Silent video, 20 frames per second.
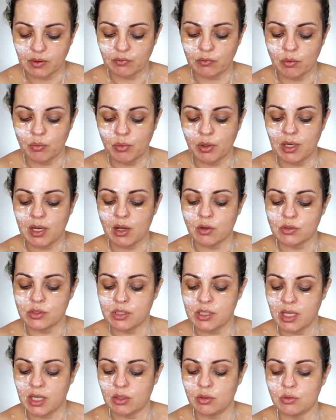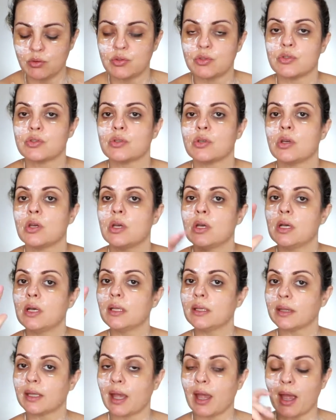vou molhar os dedos
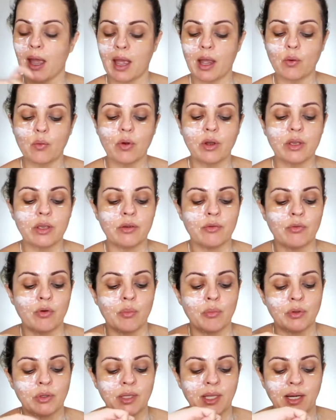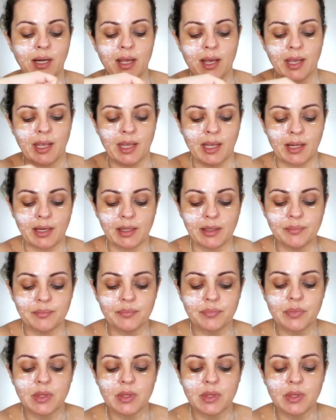na água e vou modelar ela